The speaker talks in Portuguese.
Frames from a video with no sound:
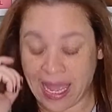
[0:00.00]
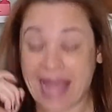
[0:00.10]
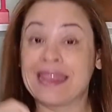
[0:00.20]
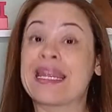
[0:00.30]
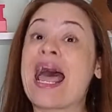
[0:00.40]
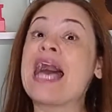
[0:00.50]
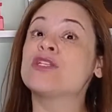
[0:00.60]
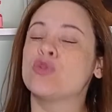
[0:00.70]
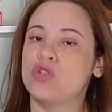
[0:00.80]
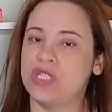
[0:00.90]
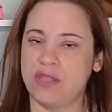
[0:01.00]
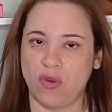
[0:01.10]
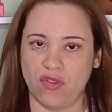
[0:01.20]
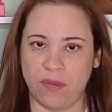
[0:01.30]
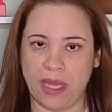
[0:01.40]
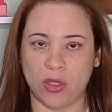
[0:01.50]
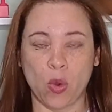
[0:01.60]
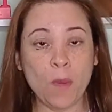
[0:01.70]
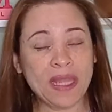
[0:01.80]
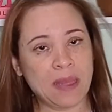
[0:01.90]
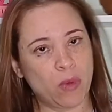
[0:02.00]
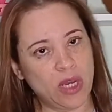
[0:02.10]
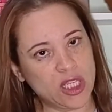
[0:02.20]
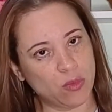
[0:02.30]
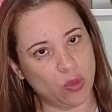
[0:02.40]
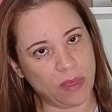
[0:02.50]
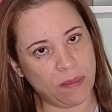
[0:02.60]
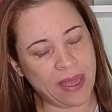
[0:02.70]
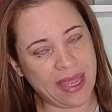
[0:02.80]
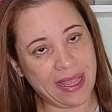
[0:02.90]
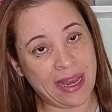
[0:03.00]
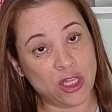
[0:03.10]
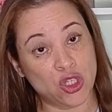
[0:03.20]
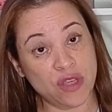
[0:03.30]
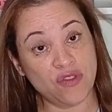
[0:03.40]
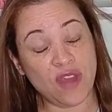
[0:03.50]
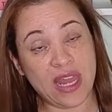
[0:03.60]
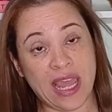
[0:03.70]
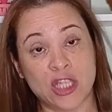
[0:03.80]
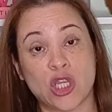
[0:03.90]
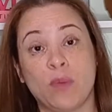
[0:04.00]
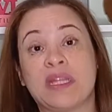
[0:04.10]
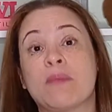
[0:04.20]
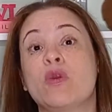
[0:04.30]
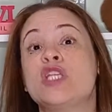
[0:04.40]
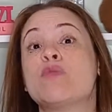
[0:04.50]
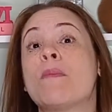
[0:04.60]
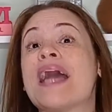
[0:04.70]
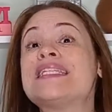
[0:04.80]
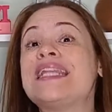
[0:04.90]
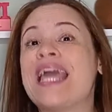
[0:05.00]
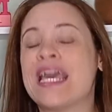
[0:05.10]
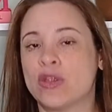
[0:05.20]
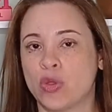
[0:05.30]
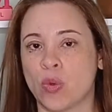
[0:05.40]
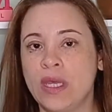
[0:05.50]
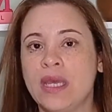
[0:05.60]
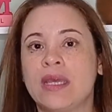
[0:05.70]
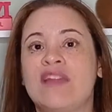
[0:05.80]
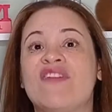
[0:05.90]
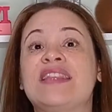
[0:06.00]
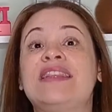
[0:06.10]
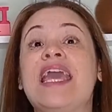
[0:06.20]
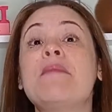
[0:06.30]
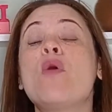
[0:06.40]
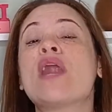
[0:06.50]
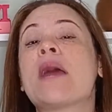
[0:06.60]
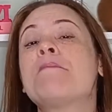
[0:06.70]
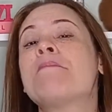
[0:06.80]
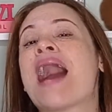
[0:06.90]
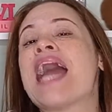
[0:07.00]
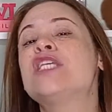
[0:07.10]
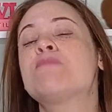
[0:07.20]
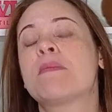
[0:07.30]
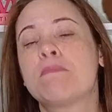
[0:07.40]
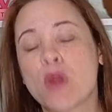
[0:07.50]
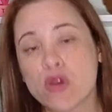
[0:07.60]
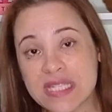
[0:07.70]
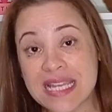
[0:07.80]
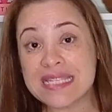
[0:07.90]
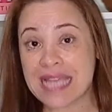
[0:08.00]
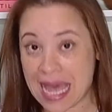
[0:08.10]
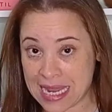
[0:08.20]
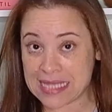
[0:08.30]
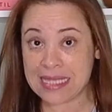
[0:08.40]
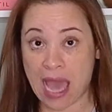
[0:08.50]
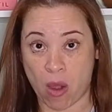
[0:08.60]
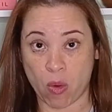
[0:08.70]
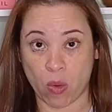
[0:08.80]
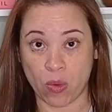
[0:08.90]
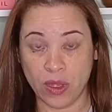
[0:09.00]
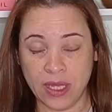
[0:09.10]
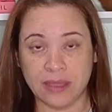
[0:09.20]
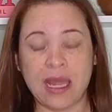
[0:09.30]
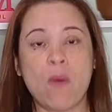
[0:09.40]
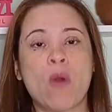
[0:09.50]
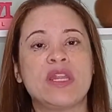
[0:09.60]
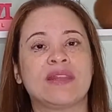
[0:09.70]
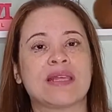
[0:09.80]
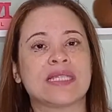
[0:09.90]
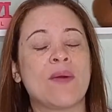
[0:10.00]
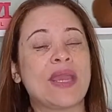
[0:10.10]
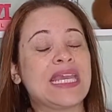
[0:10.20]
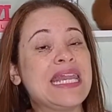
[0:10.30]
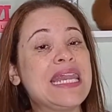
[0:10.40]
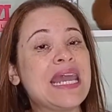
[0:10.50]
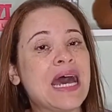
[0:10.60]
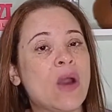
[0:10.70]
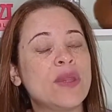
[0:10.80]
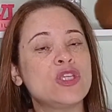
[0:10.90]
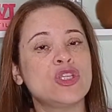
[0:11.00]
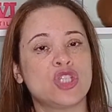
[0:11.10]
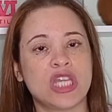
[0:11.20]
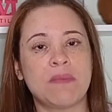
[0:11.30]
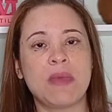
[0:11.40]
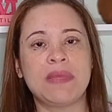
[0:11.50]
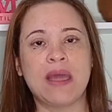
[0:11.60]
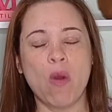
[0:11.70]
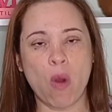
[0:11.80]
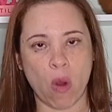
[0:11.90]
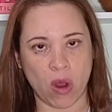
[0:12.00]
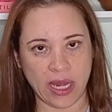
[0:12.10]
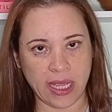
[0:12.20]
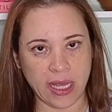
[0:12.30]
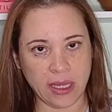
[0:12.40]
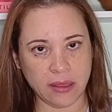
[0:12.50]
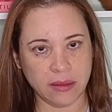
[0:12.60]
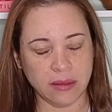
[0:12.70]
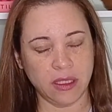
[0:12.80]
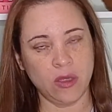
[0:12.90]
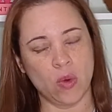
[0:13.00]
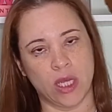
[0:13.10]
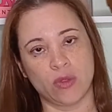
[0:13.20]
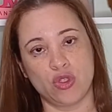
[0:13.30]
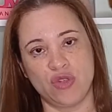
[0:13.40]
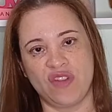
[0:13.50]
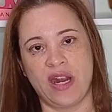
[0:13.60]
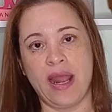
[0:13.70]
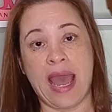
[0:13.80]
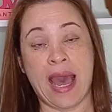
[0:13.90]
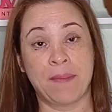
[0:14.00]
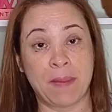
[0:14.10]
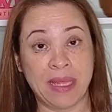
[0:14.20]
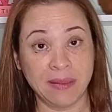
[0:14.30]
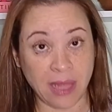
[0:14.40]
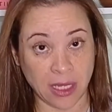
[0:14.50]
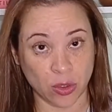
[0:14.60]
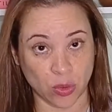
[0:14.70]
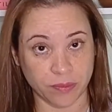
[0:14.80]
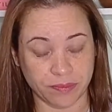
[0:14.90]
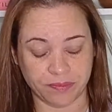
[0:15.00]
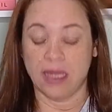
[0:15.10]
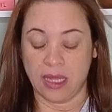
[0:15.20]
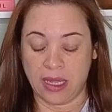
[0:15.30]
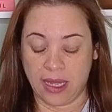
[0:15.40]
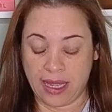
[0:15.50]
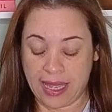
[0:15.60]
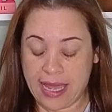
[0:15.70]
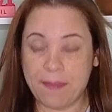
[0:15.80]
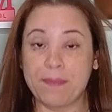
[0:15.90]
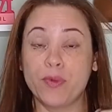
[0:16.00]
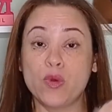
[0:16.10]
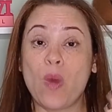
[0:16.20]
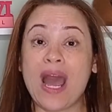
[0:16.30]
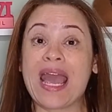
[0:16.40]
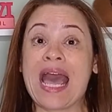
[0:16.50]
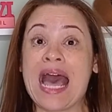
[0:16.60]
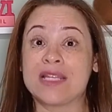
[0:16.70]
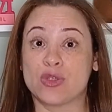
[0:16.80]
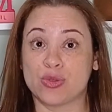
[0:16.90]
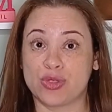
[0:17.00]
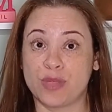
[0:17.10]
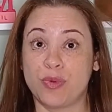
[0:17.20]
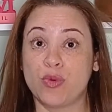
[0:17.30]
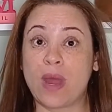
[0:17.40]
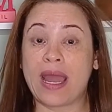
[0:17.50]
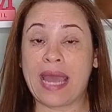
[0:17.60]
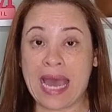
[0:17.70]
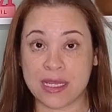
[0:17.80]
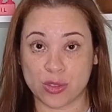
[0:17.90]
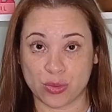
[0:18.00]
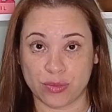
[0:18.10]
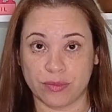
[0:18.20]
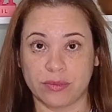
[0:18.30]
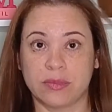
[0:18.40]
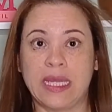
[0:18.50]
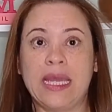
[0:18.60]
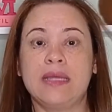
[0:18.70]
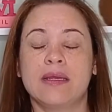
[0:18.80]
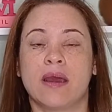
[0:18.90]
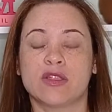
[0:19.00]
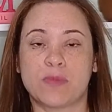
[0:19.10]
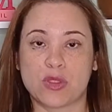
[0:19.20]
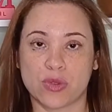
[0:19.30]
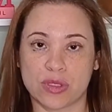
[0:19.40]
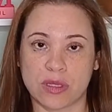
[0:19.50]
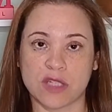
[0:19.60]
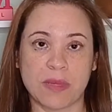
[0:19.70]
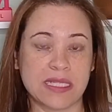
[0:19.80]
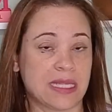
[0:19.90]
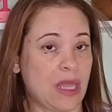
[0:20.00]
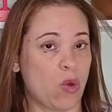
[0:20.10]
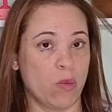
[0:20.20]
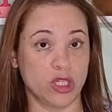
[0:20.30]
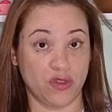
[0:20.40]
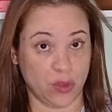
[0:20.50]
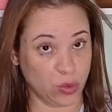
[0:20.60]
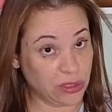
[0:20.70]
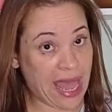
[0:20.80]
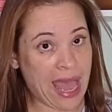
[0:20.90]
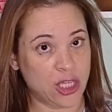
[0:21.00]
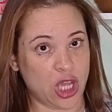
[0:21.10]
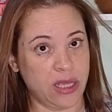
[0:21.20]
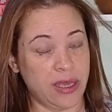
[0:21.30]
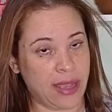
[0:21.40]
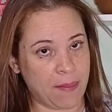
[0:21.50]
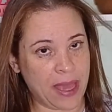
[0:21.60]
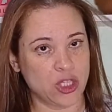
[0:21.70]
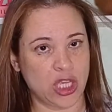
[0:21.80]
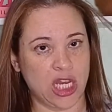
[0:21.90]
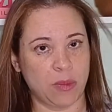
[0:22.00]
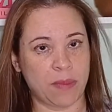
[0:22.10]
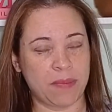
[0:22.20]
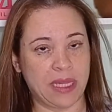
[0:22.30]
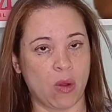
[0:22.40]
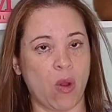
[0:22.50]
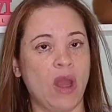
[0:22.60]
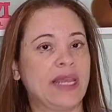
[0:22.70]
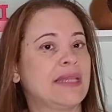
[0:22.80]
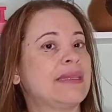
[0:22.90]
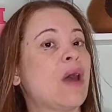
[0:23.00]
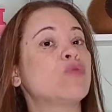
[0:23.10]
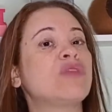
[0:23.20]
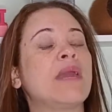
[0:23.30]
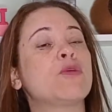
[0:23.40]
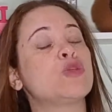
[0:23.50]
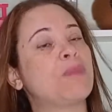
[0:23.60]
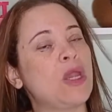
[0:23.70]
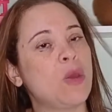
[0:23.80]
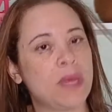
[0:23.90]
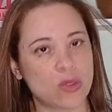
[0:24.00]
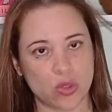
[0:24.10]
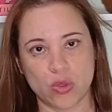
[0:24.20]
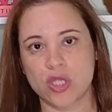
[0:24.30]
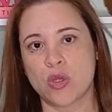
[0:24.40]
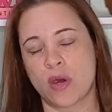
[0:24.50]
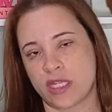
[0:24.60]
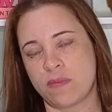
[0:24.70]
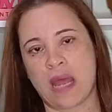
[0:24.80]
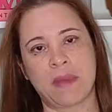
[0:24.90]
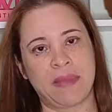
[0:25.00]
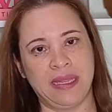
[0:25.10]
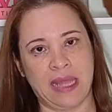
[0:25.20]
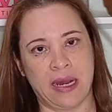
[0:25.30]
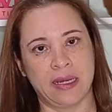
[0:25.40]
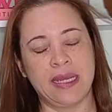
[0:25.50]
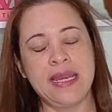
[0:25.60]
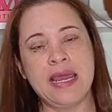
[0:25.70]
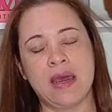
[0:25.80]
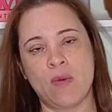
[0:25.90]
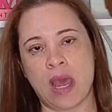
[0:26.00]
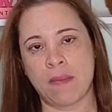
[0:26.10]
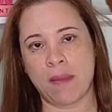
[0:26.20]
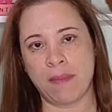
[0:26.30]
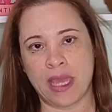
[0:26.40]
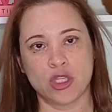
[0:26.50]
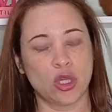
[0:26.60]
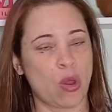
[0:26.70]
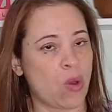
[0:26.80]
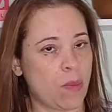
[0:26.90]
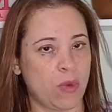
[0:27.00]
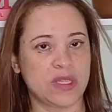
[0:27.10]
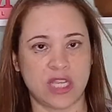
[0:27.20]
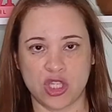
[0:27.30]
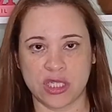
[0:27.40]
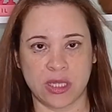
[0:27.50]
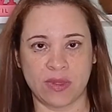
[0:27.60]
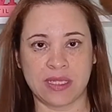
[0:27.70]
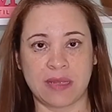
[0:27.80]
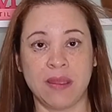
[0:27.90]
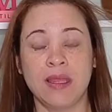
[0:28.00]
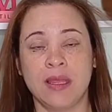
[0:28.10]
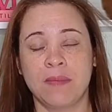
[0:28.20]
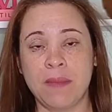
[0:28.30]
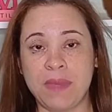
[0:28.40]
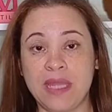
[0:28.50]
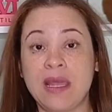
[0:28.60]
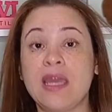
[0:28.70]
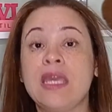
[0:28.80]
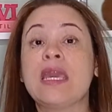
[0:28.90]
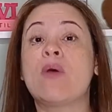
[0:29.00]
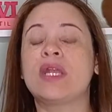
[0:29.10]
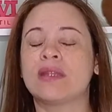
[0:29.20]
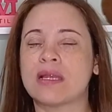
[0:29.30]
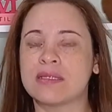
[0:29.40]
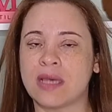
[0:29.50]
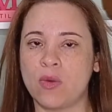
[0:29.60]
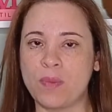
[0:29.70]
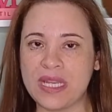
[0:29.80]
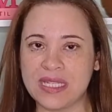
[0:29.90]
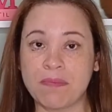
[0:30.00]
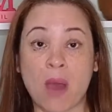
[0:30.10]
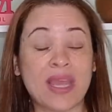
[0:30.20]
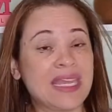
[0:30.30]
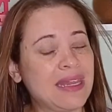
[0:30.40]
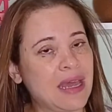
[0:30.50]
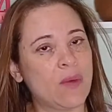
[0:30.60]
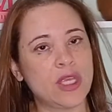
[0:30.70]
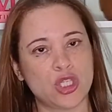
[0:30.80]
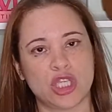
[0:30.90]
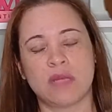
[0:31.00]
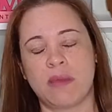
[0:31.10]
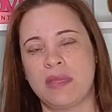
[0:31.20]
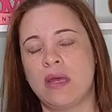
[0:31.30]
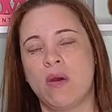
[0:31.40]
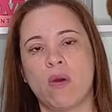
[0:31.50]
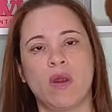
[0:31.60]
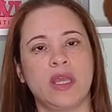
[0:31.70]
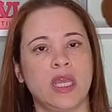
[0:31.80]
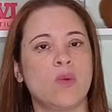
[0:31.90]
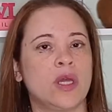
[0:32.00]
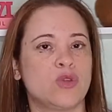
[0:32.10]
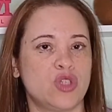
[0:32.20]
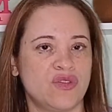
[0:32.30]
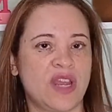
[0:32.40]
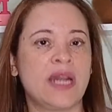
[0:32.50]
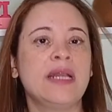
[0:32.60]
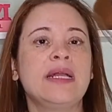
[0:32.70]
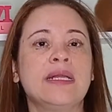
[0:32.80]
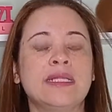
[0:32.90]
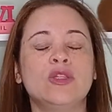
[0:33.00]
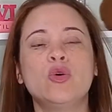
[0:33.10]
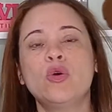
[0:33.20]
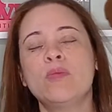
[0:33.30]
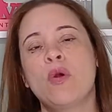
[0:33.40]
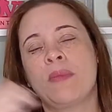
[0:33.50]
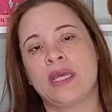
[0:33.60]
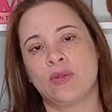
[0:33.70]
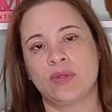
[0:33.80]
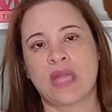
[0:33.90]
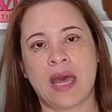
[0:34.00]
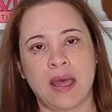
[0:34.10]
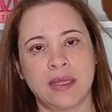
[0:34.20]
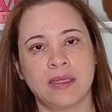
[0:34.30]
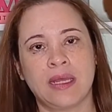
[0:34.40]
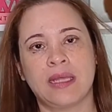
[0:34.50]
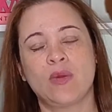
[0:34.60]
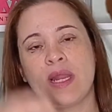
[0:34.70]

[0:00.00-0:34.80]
atraso no desenvolvimento. O metabolismo do bebê ele é diferente, ele é um metabolismo mais lento, ele vai demorar mais para processar esse álcool. Então a orientação é que não ingira bebida alcoólica enquanto estiver amamentando. É, por um acaso, se por um acaso, né, as pessoas, as mães que têm alguma dificuldade aí, acabar ingerindo uma bebida alcoólica, dá um tempo de pelo menos duas horas para amamentar. Não amamente logo após a ingestão dessa bebida e a orientação principal é que não ingira bebida alcoólica enquanto estiver no momento da, da,